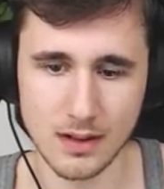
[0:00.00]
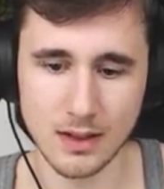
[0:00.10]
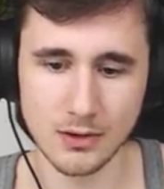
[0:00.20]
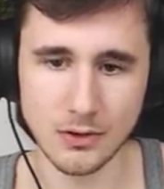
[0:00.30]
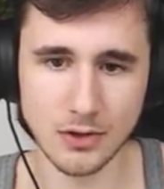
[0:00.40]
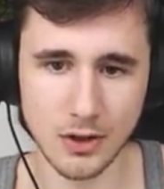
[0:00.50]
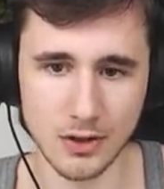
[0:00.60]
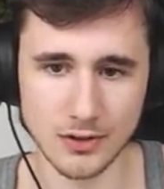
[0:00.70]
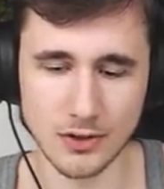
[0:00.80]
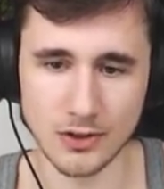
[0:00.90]
Non so,
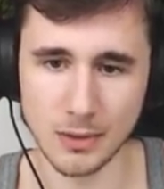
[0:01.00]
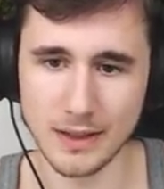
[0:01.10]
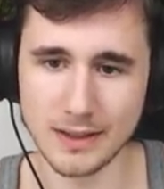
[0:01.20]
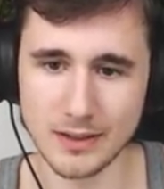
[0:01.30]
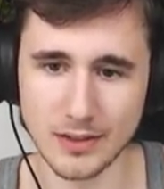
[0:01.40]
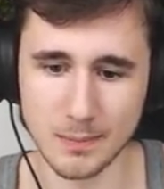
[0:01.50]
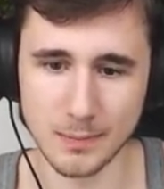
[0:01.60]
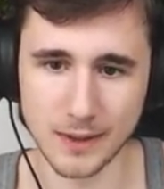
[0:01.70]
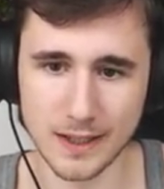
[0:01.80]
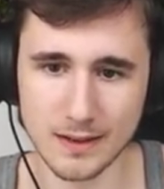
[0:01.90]
sinceramente, se
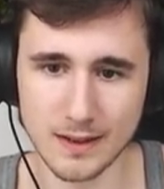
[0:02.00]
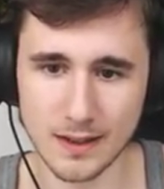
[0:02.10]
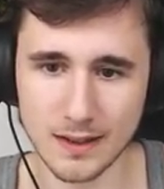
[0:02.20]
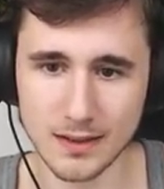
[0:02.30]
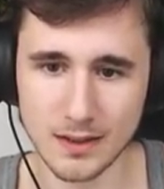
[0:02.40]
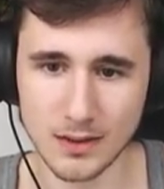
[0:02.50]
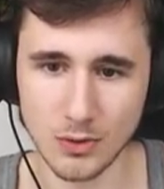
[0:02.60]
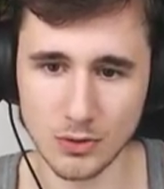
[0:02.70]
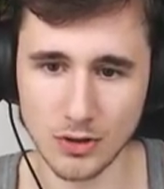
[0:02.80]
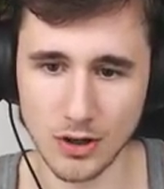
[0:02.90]
prendere o
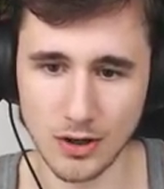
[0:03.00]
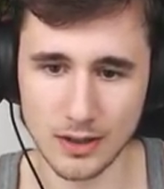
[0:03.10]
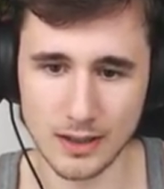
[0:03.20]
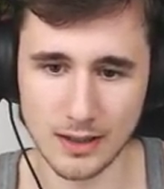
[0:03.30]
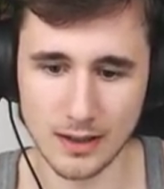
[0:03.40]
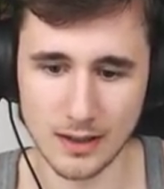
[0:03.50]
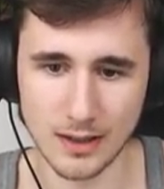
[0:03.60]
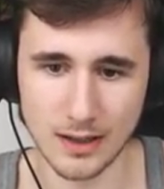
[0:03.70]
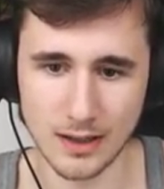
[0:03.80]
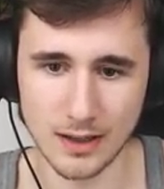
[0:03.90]
no il...
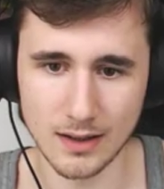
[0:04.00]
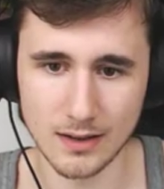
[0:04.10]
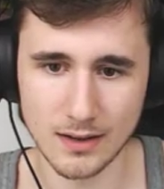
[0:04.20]
Eh,